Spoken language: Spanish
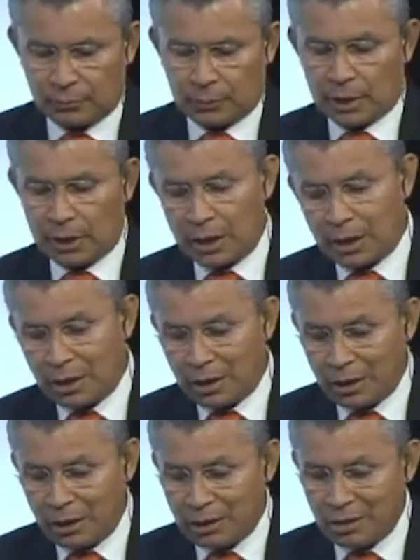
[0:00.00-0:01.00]
Eh,
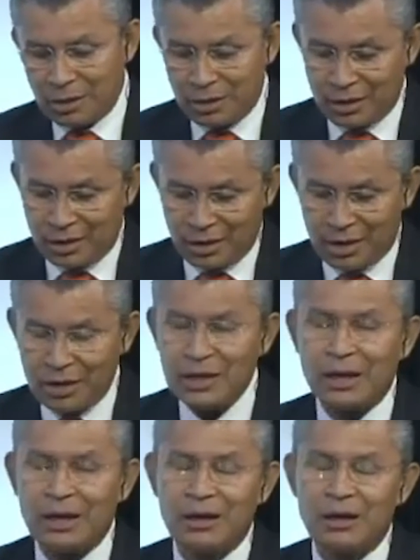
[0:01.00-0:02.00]

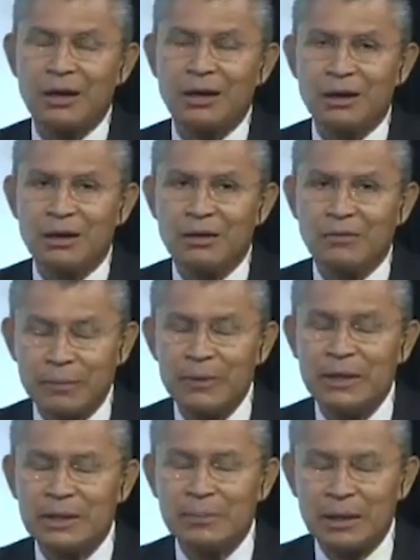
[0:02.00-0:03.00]
ella fue
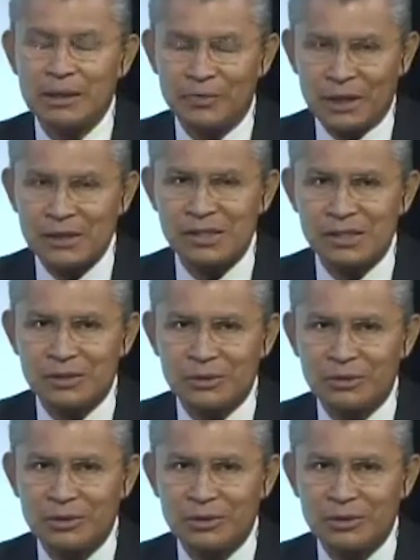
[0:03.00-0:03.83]
víctima de tránsito